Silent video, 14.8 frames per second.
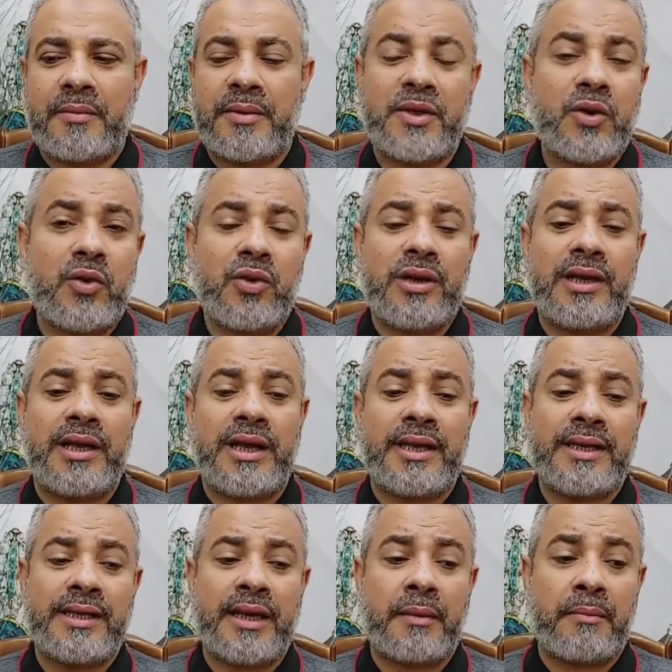بيقول
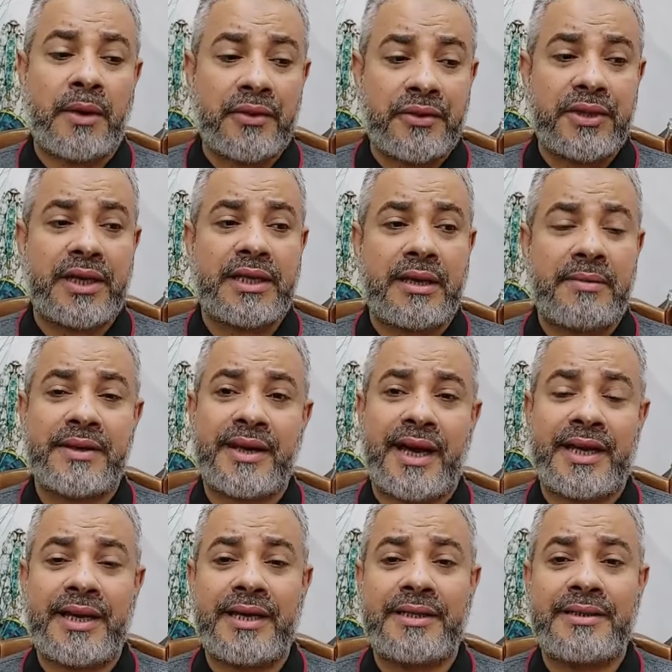ان البطن الكبير
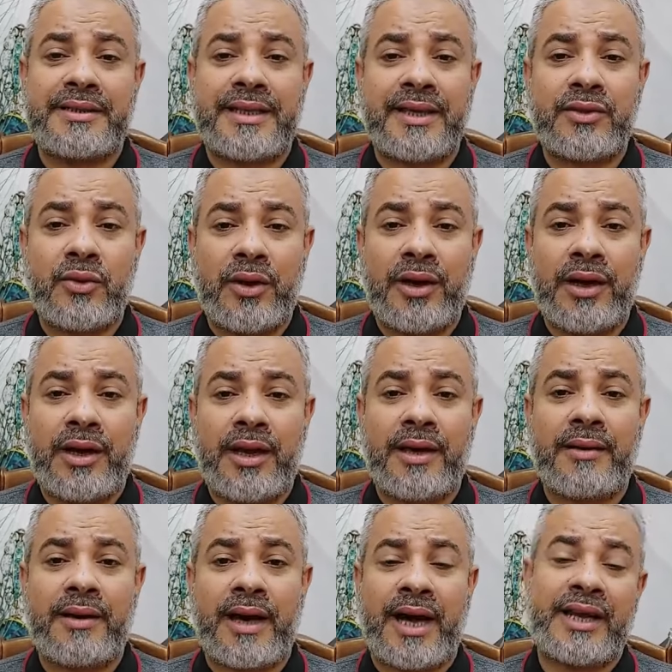احيانا تدل
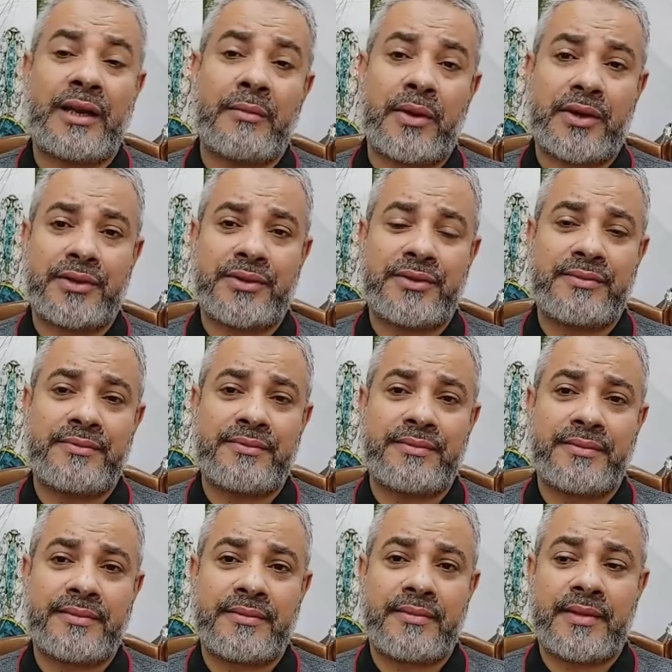على المرض
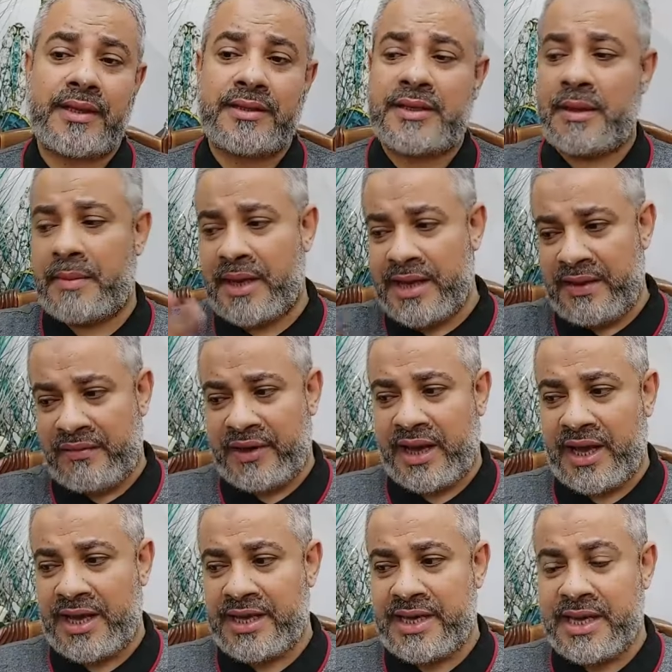زي ما هي في
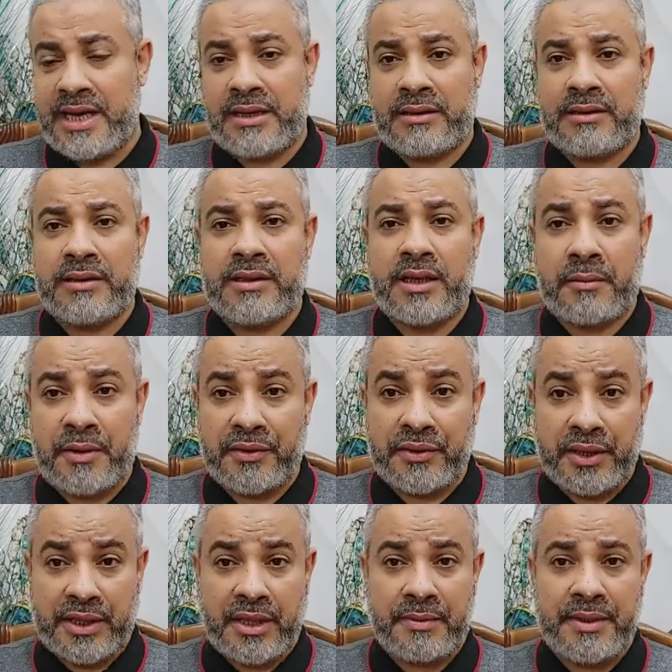الحقيقه البطن
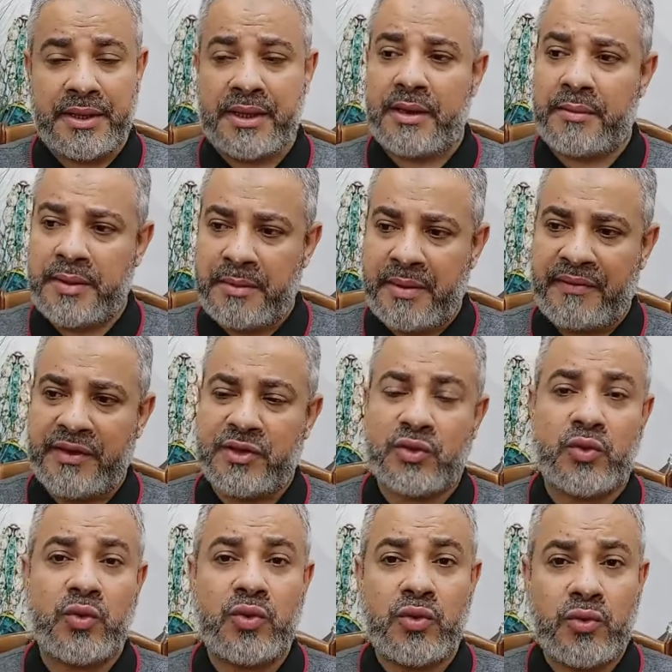الكبيره بيبقى فيه
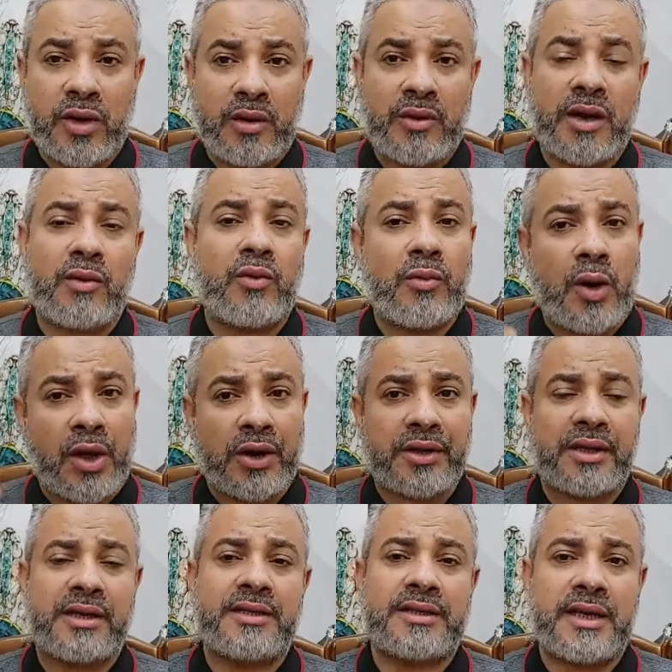دهون و ومعرض
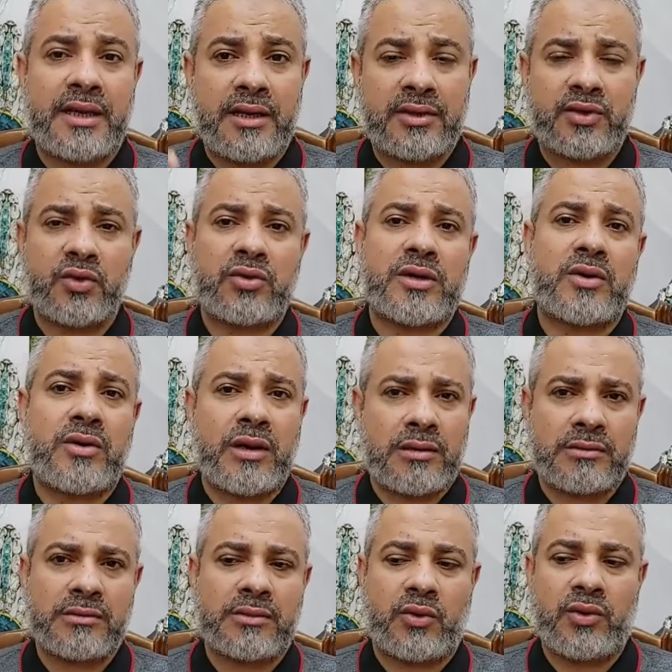الانسان للسكر
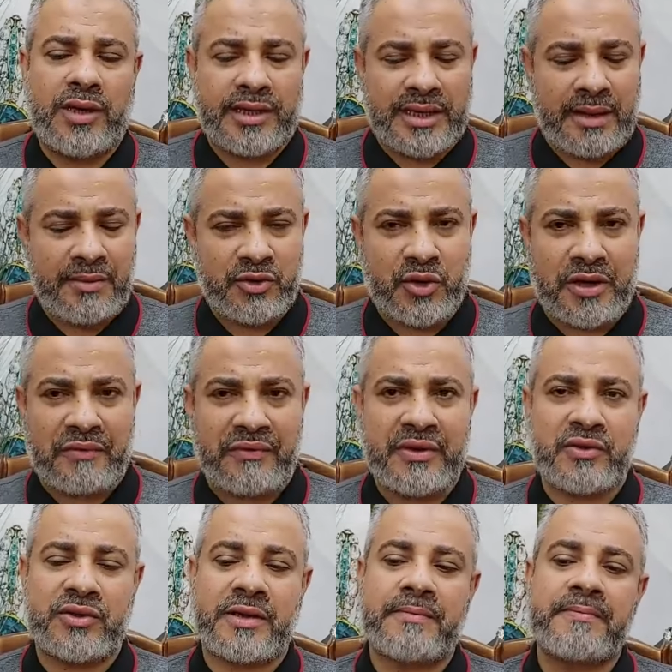وكل الكلام اللي انتوا
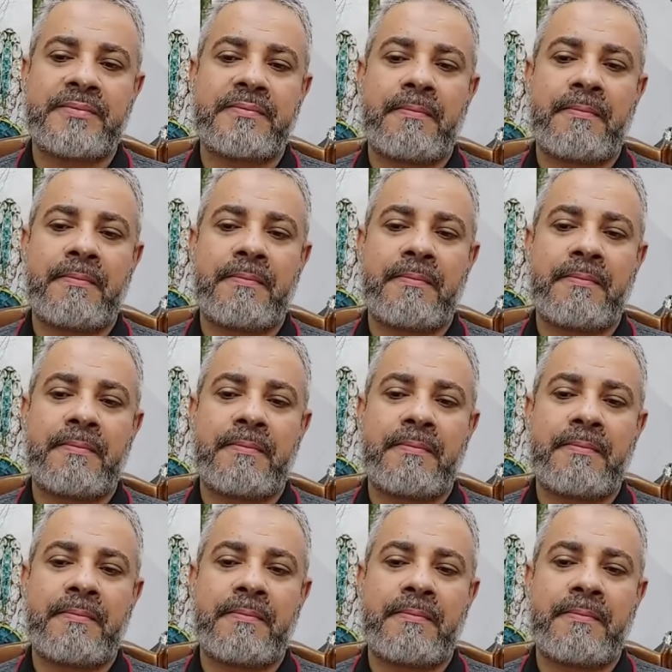عارفينه ده